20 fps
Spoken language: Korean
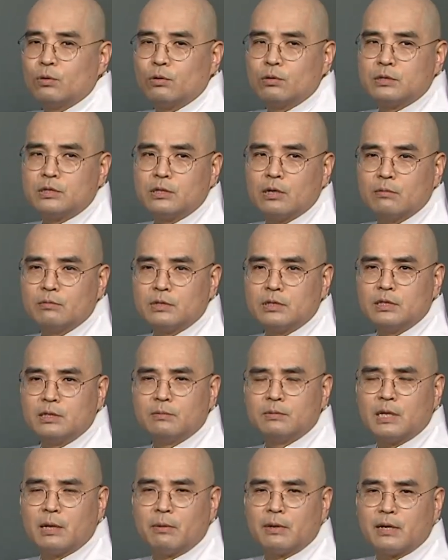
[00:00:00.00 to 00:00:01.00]
요 지엄
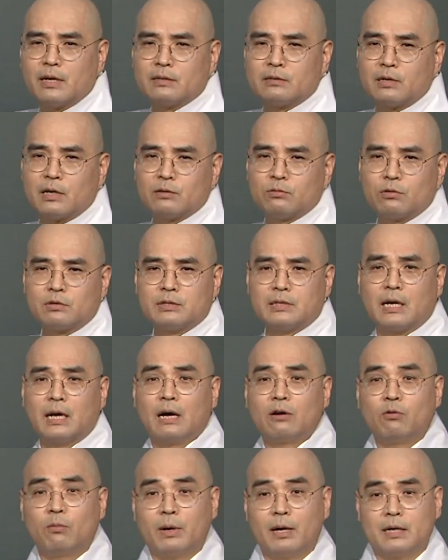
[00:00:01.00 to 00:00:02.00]
스님 때만 하더라도 그냥
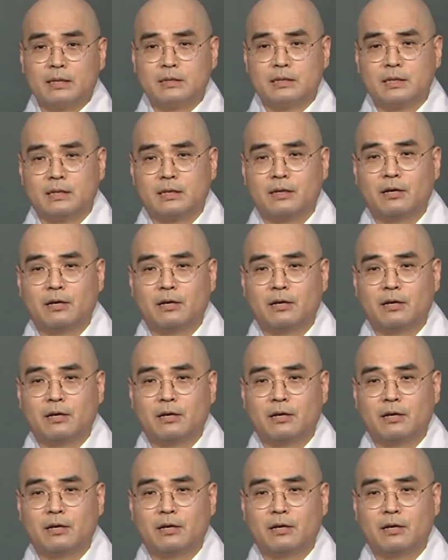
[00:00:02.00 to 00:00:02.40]
학고방 같이